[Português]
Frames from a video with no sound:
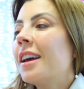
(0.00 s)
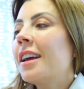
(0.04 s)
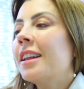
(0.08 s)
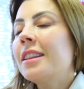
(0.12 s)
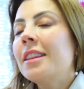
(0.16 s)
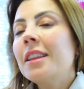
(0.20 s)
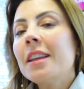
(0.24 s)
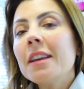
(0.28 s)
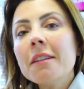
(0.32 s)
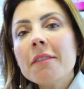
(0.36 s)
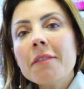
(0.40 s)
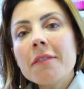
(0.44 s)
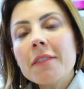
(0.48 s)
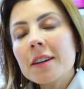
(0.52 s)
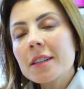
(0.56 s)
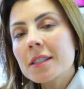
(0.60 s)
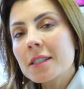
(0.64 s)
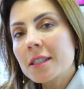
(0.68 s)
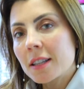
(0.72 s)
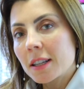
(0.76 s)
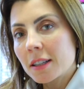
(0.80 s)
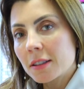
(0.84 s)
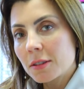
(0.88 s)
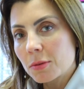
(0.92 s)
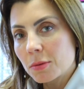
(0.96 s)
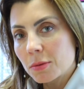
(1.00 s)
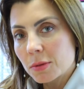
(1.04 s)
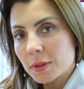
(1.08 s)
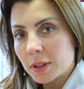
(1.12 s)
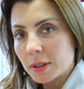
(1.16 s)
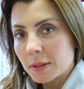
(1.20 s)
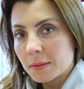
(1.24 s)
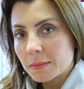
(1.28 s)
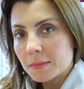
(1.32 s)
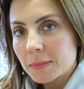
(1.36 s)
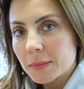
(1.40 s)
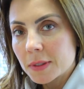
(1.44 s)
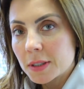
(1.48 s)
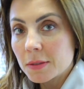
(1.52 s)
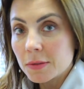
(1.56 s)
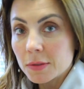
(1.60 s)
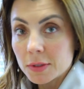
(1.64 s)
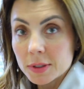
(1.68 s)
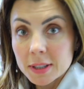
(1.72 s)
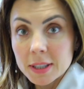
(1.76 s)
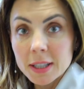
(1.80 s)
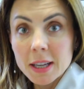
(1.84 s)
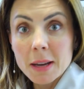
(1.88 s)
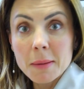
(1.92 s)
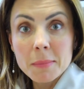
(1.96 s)
é devastadora se
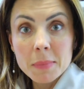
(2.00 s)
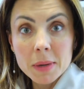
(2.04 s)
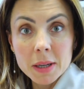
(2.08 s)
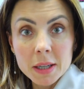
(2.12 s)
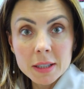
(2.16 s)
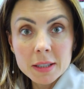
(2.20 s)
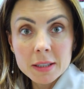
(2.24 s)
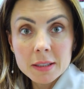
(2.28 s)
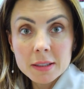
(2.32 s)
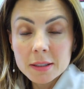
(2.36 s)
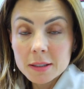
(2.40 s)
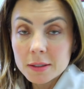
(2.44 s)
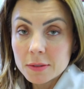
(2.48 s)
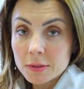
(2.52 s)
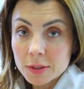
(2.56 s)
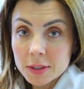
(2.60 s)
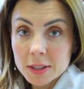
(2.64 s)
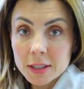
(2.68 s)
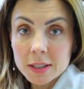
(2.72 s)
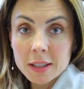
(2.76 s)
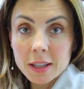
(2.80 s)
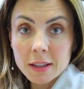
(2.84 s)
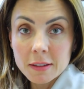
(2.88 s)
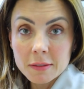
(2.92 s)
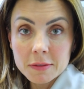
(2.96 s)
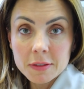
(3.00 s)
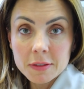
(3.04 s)
você é mãe, se você tem